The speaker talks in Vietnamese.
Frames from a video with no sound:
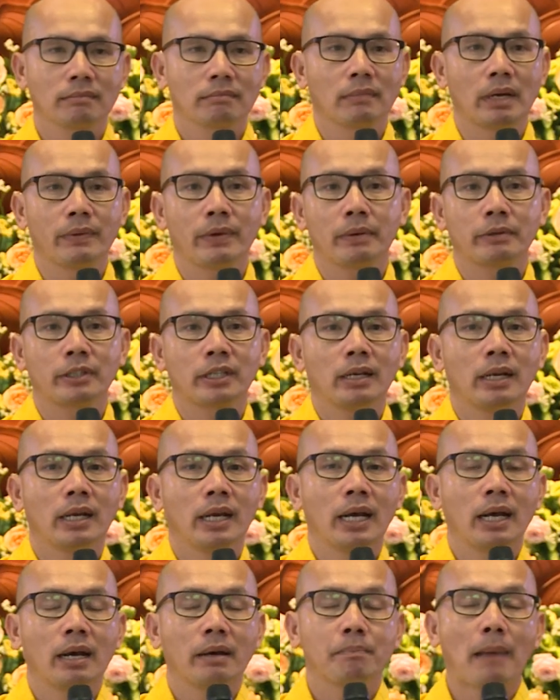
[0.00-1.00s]
Bởi vì
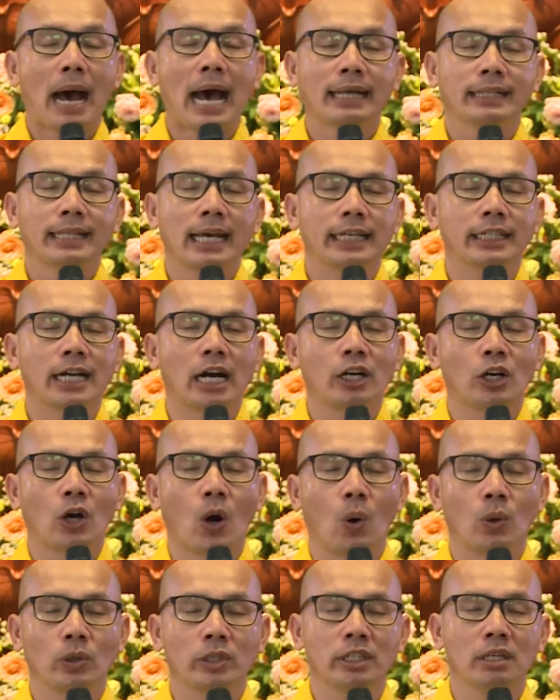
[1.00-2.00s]
ba thầy cực
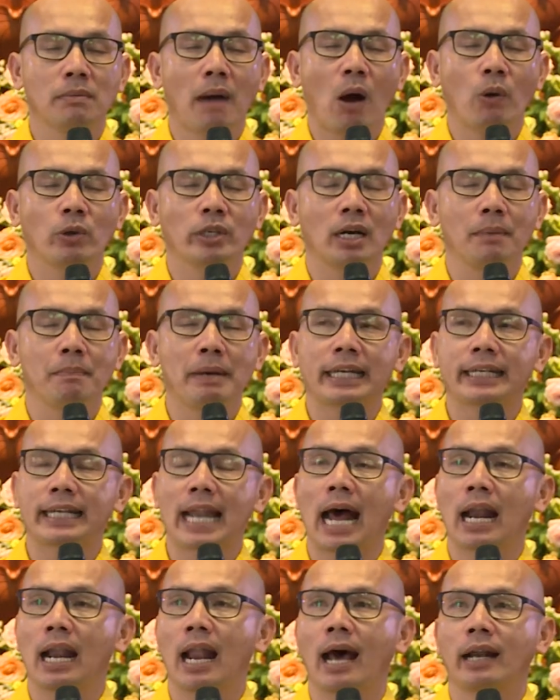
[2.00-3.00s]
khổ chưa bao giờ biết
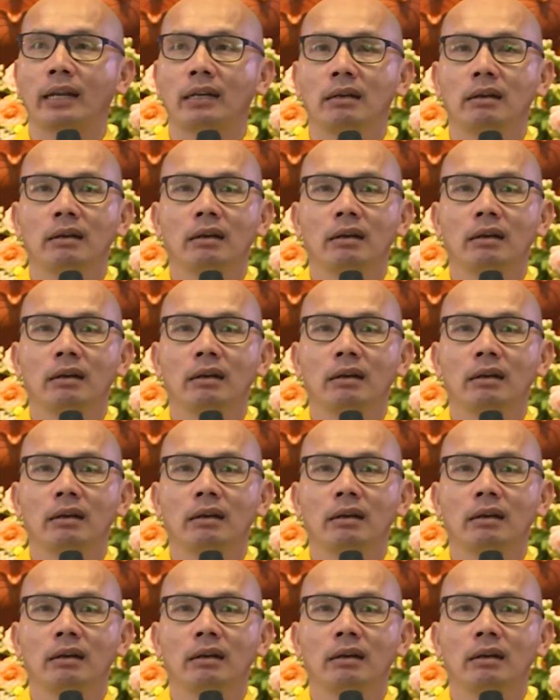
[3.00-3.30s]
Đà Lạt,